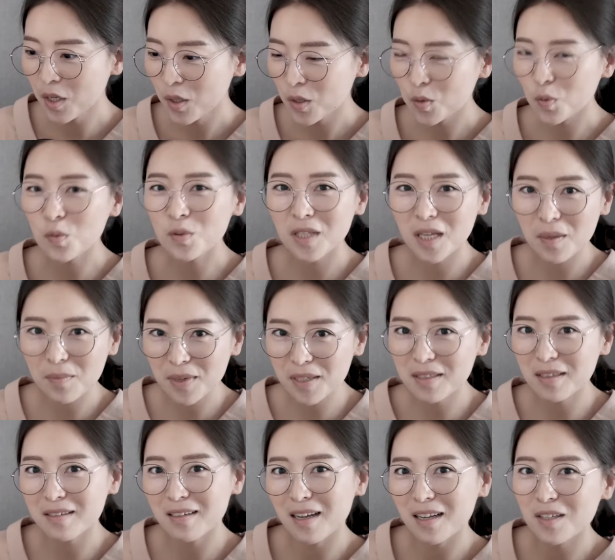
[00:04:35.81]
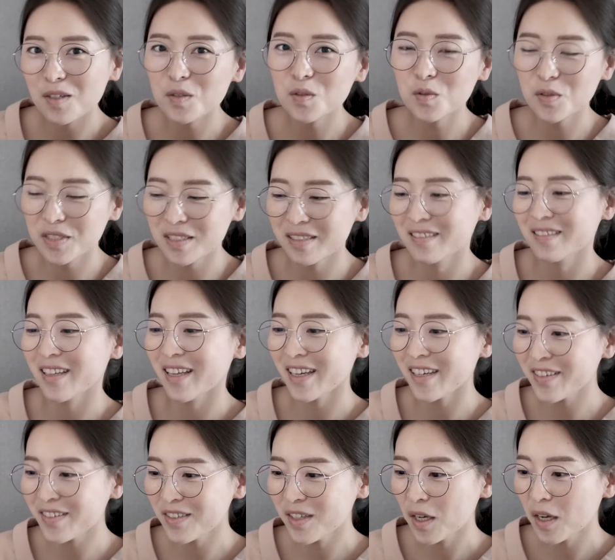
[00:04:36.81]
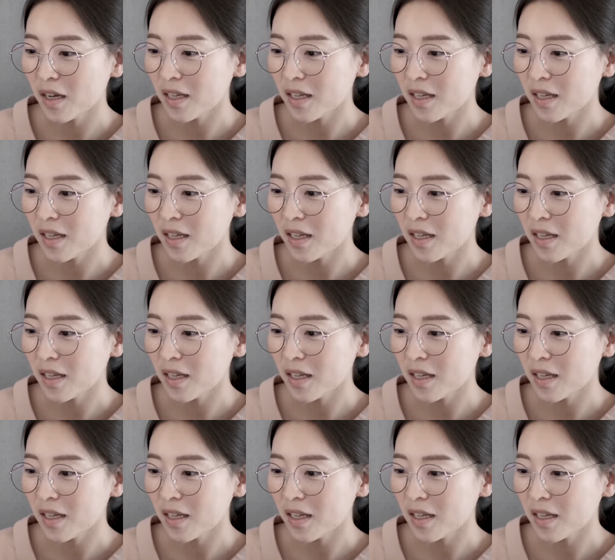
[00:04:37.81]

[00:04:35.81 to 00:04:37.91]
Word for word: 속담 하나를 알려주시는데요.